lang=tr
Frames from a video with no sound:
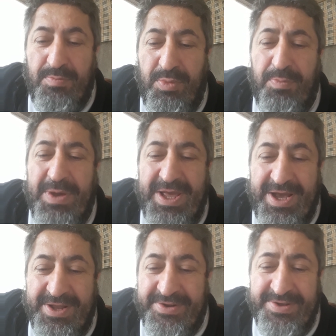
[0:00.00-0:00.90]
Bu
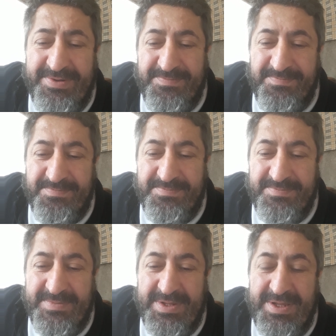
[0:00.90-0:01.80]
beyanı
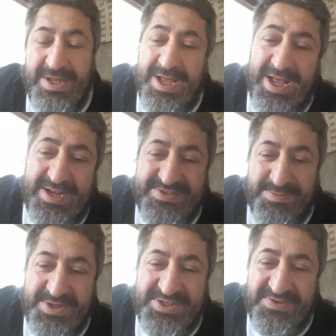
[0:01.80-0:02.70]
her
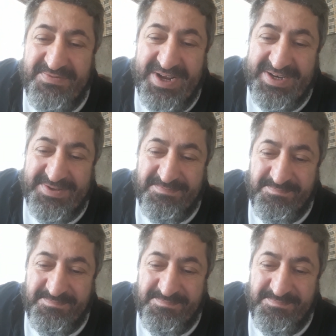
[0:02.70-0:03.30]
zaman için verdim.